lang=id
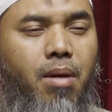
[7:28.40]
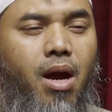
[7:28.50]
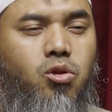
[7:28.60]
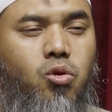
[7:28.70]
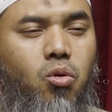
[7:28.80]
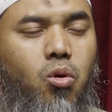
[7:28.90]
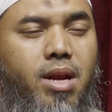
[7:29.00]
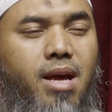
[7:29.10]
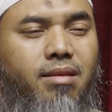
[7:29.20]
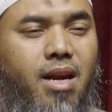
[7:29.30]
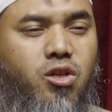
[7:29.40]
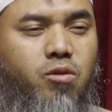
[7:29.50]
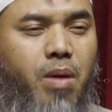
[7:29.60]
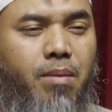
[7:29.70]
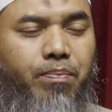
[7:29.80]
maka sungguh di antara
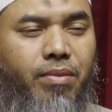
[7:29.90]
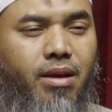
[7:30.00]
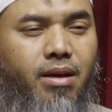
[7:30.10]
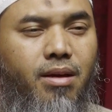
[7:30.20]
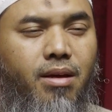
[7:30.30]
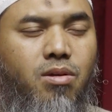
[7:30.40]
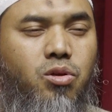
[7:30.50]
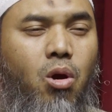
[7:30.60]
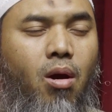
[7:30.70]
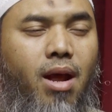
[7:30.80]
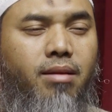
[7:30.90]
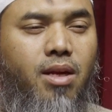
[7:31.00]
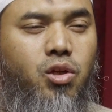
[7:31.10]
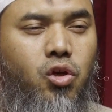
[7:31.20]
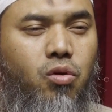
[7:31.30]
sebab seorang
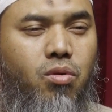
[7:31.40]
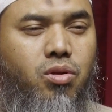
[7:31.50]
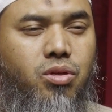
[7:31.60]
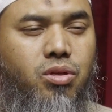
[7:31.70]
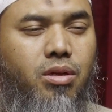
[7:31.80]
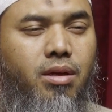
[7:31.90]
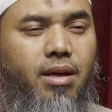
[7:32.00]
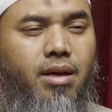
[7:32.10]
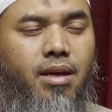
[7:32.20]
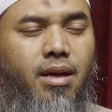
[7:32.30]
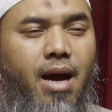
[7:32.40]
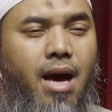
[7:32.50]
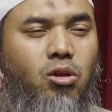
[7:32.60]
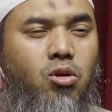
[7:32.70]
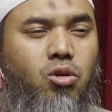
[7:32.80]
terjerumus
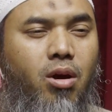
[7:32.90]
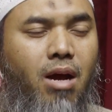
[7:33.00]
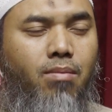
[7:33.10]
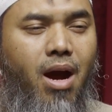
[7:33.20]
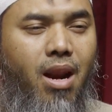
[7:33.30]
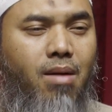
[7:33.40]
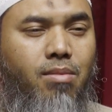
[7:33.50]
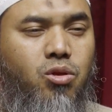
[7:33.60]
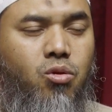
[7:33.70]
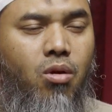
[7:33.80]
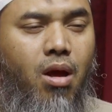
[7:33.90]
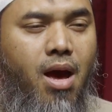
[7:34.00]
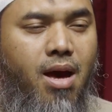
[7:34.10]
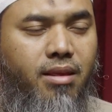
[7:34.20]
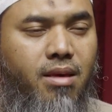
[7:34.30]
atau seorang mengalami su'ul
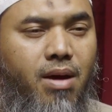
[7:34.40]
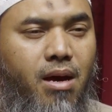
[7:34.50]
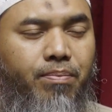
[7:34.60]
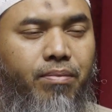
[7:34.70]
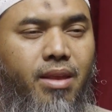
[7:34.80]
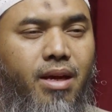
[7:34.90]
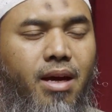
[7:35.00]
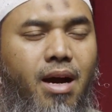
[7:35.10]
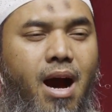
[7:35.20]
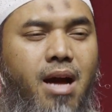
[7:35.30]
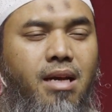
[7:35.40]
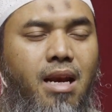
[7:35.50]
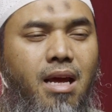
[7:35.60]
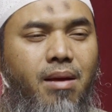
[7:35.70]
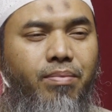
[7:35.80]
khatimah
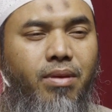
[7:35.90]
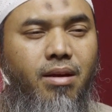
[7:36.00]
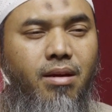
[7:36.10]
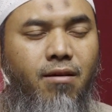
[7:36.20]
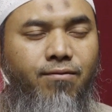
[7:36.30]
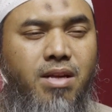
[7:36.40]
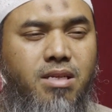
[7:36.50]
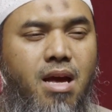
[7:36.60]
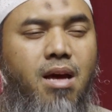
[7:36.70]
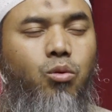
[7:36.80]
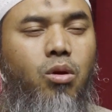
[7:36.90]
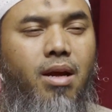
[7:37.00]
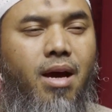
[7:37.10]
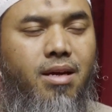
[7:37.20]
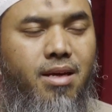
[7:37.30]
adalah
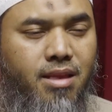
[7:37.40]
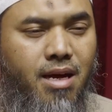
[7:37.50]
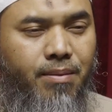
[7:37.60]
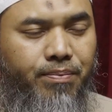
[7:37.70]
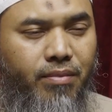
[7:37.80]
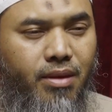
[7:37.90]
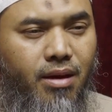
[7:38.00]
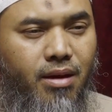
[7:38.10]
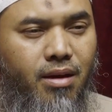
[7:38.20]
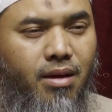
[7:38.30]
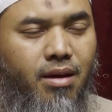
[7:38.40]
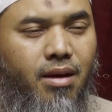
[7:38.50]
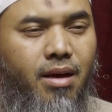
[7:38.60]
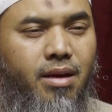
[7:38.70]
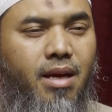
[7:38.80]
fasadul aqidah.
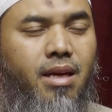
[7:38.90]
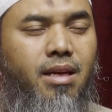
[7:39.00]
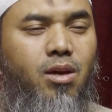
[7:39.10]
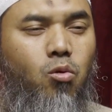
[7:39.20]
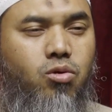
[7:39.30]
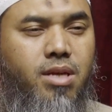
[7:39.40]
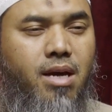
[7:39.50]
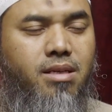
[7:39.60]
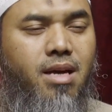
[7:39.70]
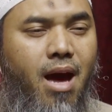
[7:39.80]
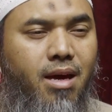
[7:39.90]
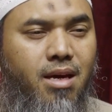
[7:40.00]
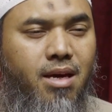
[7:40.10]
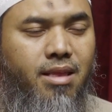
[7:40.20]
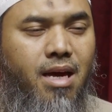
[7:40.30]
Ini rusaknya
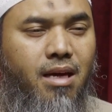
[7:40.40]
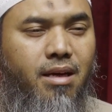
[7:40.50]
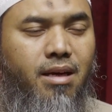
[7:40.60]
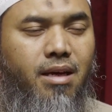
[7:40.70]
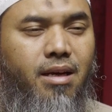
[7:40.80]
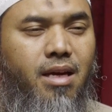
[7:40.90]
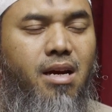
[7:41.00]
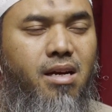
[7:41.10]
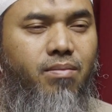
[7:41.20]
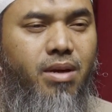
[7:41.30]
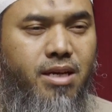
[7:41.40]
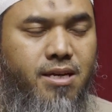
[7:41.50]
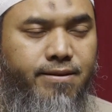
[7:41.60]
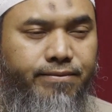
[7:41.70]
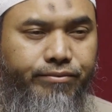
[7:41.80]
aqidah yang dia
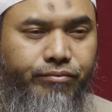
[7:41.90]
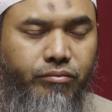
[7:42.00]
miliki.